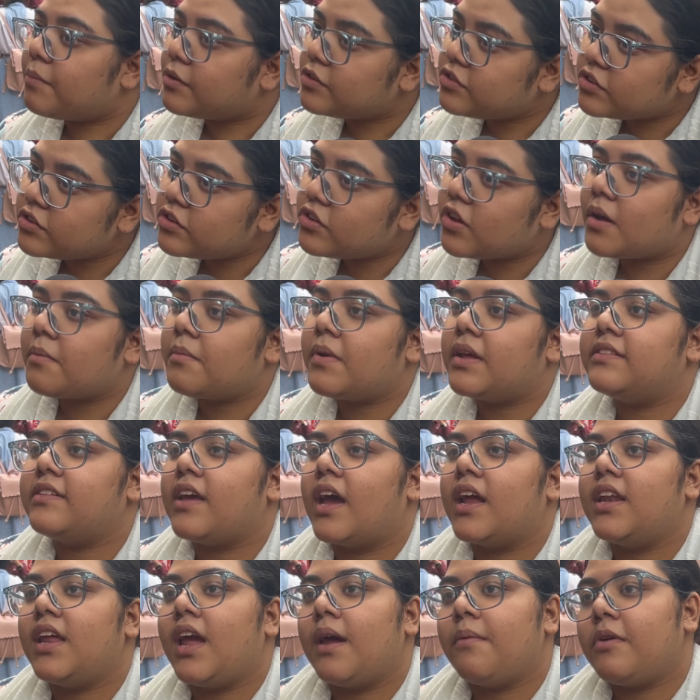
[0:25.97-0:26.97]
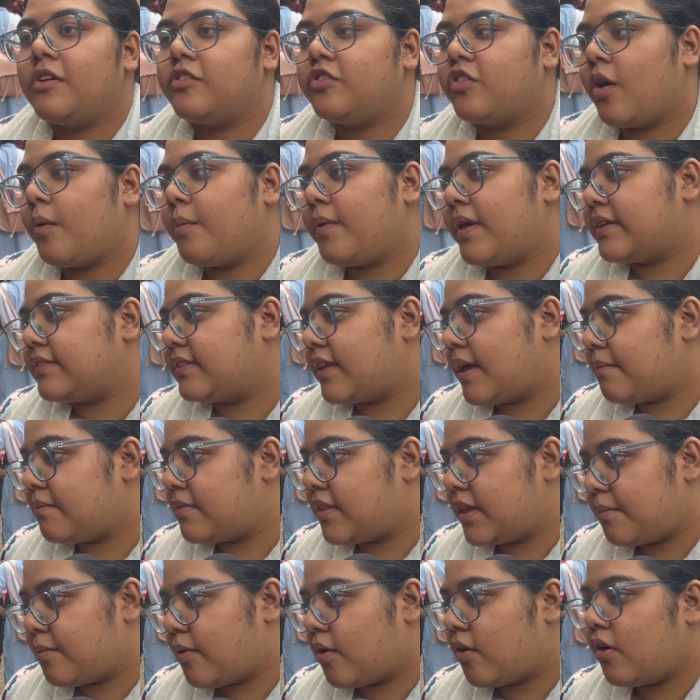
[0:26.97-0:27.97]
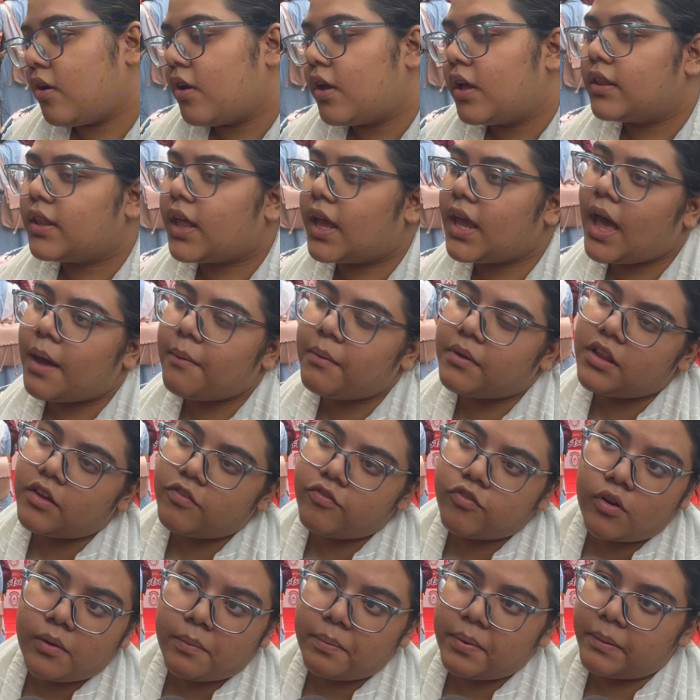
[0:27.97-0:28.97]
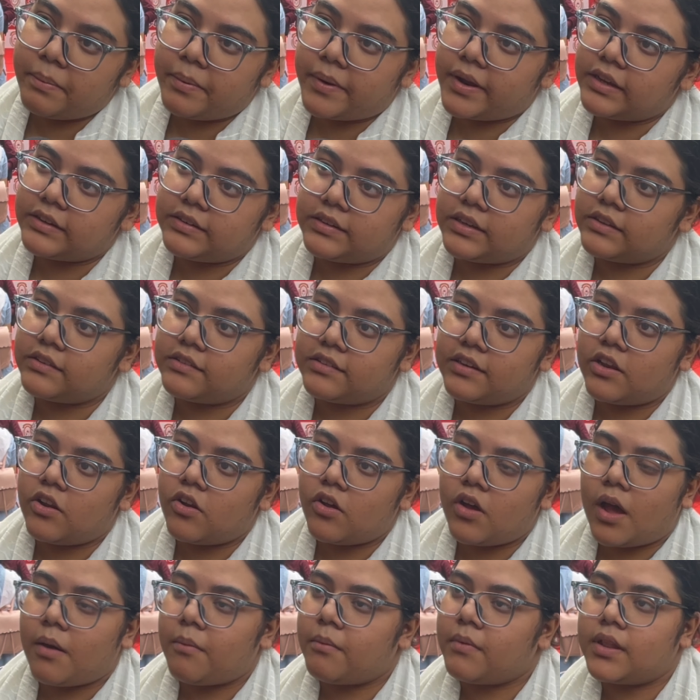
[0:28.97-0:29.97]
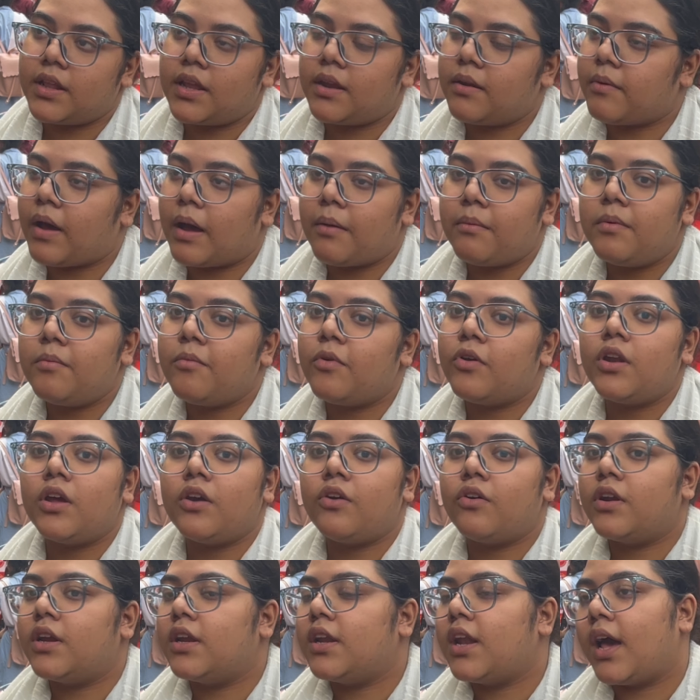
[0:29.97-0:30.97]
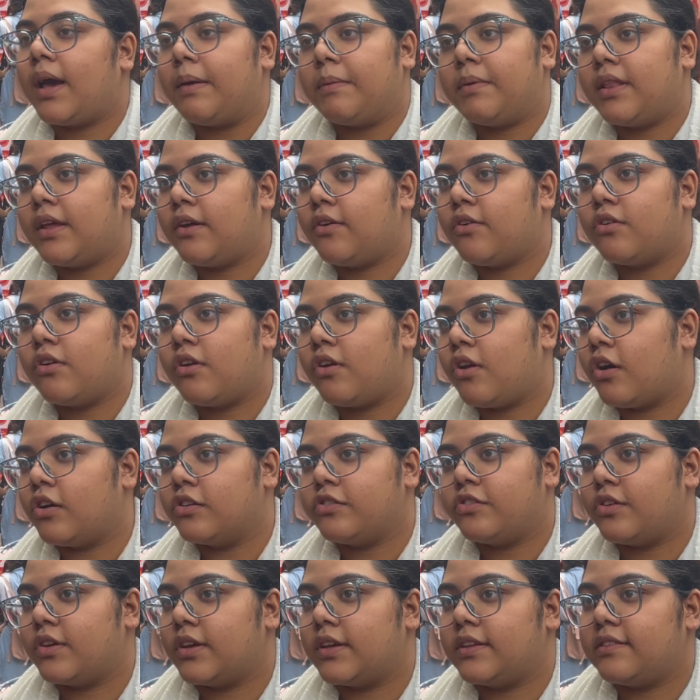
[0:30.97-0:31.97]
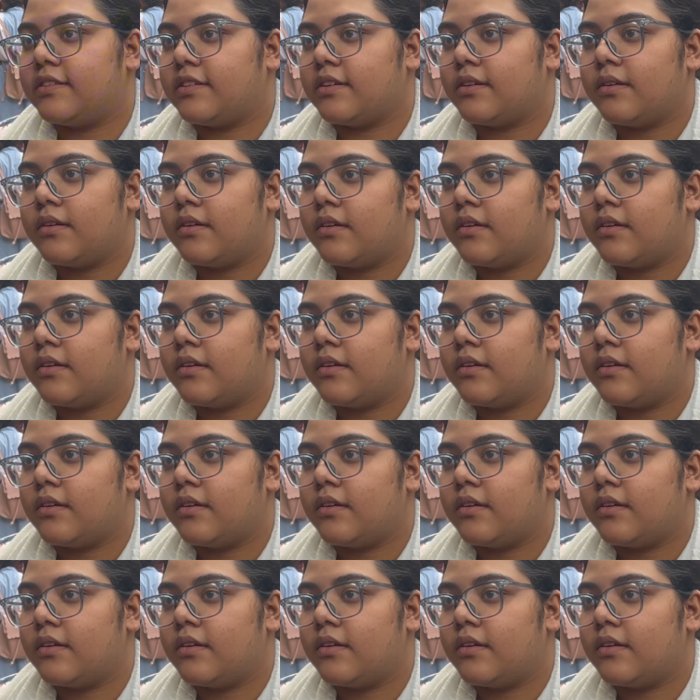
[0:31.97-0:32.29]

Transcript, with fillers: পর্যন্ত আমরা জানি আমরা সব এক্সাম দিব তাই আমাদের ফুল প্রিপারেশন ছিল আমাদের আমি মনে করি না আমাদের কোনো লস হয়েছে